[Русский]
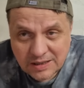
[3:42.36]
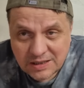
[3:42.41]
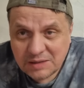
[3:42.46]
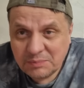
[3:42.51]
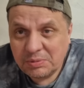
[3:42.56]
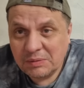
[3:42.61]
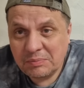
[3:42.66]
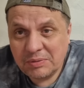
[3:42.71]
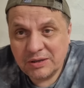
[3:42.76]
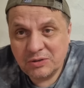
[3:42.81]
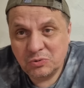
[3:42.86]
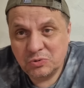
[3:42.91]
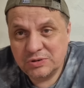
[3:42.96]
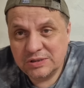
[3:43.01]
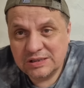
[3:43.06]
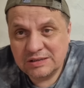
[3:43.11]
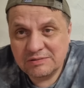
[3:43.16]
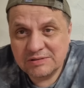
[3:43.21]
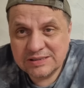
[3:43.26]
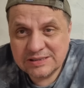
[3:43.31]
Не побоюсь
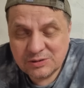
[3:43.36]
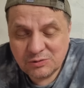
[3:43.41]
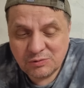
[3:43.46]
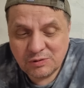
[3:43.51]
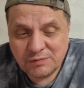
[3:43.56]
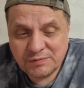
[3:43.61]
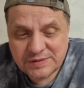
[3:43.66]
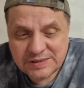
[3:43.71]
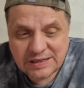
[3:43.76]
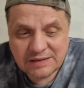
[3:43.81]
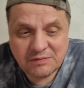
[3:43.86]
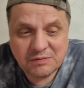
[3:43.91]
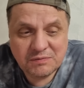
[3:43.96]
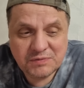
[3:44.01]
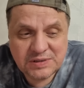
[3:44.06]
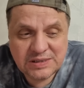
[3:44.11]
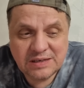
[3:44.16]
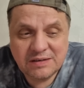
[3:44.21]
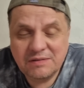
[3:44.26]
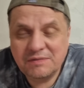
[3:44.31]
этого слова, вся,
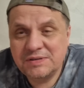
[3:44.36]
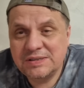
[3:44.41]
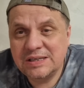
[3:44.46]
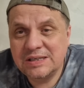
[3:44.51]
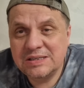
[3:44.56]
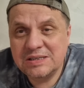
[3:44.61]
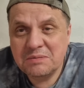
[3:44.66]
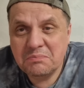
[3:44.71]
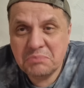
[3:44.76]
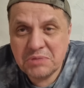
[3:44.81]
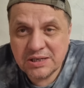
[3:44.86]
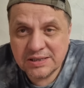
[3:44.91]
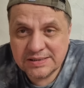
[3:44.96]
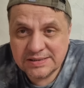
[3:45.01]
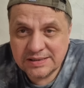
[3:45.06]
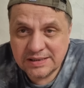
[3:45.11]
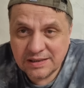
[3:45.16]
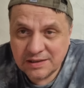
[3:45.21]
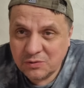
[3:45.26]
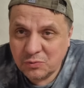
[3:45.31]
все, все эти
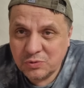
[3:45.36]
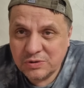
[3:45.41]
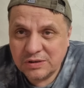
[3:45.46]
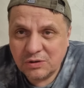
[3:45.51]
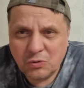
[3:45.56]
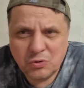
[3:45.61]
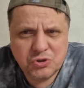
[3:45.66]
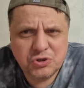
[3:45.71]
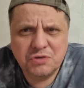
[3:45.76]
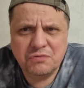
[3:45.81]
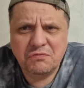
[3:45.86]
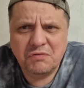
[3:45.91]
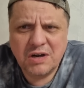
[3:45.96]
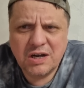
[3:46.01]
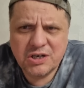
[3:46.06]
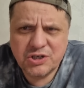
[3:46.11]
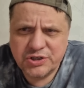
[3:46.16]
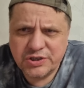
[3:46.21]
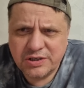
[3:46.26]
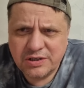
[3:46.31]
мерзкие люди, очень
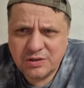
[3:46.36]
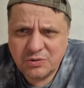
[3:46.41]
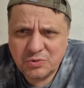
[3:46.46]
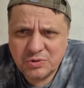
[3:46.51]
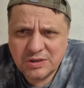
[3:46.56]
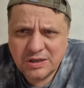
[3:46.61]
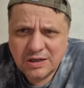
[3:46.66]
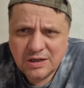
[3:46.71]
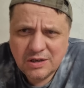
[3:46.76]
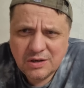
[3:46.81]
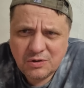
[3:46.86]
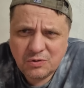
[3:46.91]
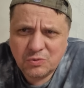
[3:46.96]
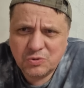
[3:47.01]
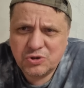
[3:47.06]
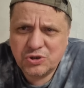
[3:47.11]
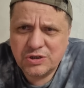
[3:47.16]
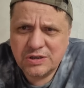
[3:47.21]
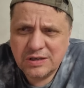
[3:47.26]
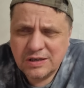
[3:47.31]
важные люди,
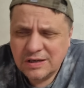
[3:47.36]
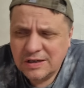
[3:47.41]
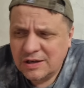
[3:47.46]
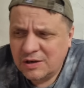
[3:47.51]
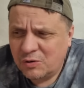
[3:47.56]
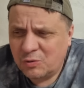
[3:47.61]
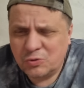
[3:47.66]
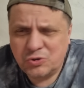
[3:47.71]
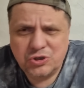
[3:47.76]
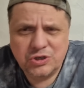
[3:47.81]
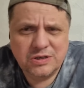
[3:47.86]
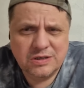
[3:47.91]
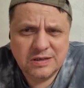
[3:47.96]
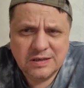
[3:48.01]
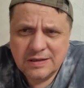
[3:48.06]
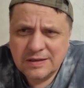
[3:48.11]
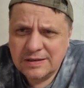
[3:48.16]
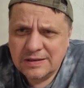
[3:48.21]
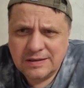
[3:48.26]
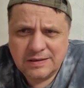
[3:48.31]
очень, очень
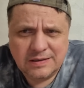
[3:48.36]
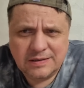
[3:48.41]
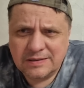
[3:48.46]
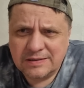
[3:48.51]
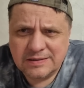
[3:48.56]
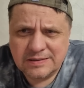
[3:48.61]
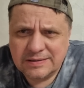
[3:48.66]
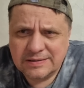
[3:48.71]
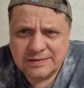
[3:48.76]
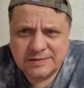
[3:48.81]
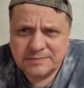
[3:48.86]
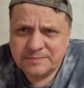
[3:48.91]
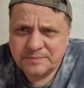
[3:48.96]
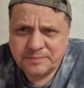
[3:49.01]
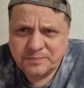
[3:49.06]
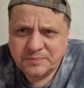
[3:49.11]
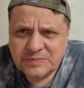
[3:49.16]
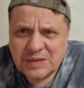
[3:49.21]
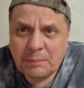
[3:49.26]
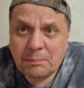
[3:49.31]
а,
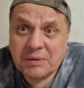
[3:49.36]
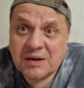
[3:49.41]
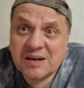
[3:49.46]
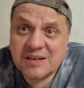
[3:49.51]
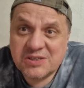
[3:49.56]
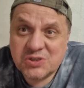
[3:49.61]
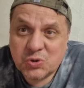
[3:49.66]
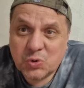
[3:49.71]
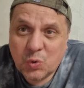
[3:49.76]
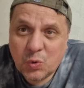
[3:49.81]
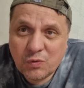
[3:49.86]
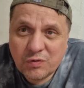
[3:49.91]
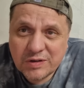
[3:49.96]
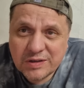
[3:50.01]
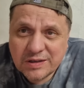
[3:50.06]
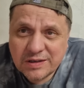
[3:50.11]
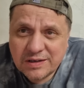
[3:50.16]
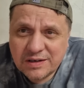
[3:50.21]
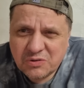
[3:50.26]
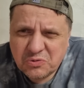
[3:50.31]

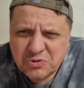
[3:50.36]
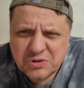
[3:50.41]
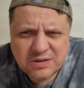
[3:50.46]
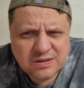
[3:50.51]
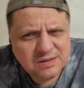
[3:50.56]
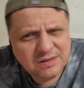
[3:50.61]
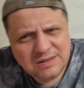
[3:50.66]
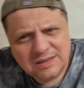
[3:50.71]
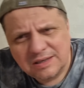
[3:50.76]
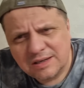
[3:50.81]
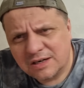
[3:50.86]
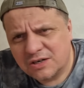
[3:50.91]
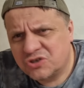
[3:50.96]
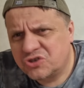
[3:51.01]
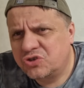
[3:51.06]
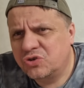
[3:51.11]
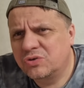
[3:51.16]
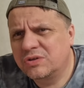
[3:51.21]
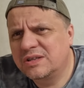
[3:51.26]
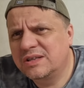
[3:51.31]
образованные люди,
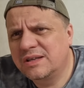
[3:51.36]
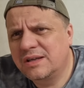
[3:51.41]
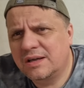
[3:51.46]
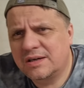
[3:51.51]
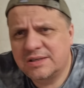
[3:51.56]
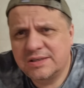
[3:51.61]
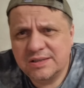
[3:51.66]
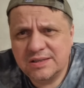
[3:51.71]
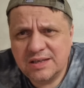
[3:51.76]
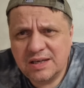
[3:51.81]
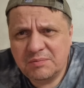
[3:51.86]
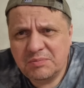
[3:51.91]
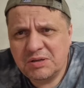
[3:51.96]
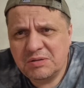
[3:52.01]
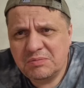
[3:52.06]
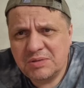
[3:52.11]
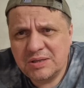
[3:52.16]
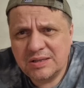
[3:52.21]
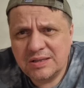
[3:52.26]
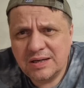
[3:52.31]
награжденные орденами
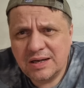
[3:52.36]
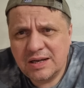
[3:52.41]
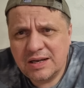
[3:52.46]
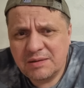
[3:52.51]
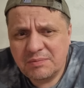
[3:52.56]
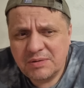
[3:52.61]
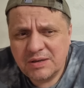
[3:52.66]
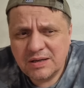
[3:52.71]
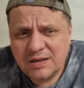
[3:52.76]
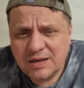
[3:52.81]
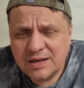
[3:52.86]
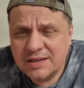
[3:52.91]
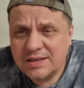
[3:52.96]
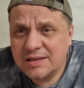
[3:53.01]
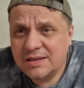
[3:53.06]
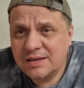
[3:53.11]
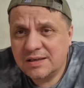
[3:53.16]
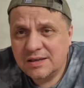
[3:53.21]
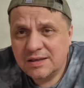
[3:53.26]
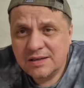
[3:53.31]
и медалями,
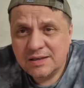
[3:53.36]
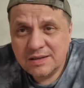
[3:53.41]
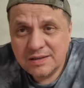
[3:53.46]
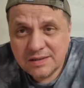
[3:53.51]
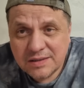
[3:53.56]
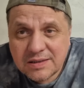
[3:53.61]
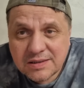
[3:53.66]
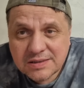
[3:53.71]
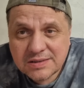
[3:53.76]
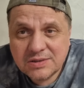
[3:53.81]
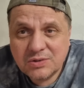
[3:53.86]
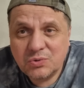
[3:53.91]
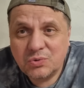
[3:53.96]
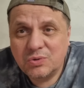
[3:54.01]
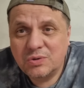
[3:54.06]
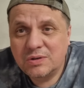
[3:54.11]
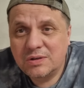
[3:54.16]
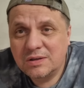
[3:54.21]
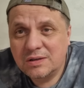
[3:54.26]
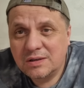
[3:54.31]
они не стоят
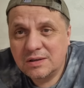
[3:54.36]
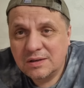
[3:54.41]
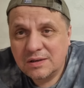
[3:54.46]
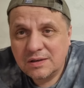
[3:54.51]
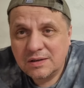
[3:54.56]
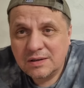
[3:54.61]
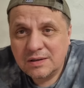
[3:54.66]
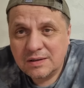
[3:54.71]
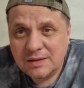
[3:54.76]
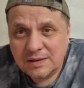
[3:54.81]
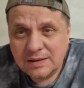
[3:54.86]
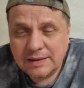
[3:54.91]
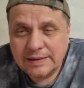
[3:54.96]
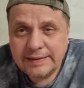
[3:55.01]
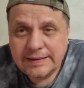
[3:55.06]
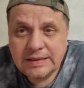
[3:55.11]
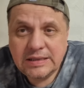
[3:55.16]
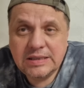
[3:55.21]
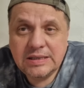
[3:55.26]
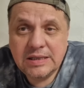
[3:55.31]
да,
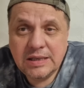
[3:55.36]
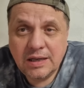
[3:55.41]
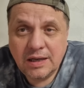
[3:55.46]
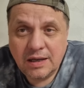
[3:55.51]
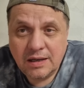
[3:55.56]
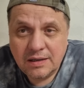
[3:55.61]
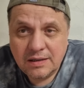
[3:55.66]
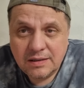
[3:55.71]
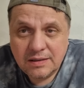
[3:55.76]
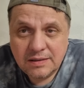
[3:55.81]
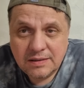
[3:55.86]
и дня